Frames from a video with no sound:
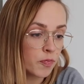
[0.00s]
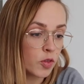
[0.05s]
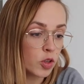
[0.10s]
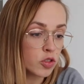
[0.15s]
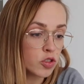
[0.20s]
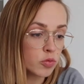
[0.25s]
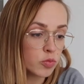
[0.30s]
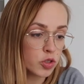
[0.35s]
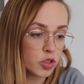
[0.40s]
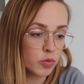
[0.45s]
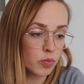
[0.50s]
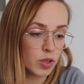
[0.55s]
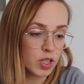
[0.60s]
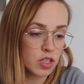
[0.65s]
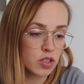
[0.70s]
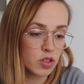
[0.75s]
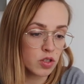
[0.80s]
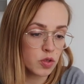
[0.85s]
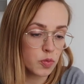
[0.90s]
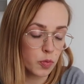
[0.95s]
To, co mi się
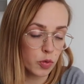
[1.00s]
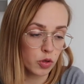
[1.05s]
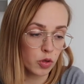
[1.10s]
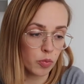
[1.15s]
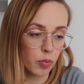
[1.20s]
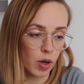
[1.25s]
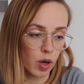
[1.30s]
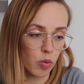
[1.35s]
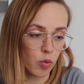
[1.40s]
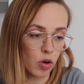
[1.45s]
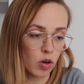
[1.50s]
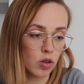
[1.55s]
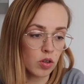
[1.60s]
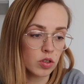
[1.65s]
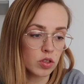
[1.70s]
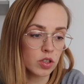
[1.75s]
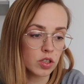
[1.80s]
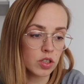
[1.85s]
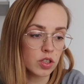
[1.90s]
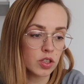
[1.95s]
bardzo
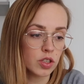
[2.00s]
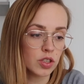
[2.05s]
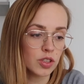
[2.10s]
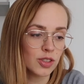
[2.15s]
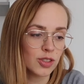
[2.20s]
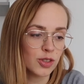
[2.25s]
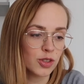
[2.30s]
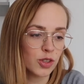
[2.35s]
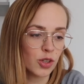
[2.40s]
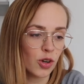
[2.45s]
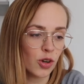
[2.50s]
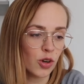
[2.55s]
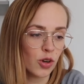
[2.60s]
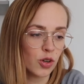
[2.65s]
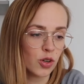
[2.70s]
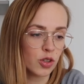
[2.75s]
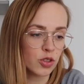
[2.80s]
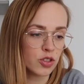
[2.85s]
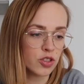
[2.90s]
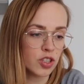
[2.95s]
spodobało, e,
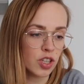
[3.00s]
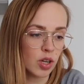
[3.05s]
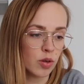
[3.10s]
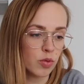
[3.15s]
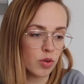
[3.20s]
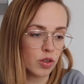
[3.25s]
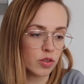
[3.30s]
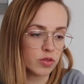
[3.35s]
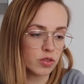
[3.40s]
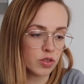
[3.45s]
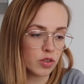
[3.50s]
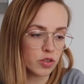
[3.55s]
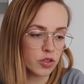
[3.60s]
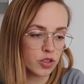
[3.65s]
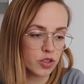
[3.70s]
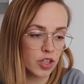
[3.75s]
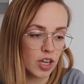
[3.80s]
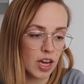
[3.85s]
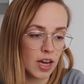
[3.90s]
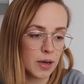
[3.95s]
to rozdział
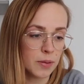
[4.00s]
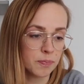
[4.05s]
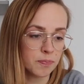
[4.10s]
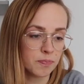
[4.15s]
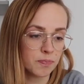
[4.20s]
odnośnie.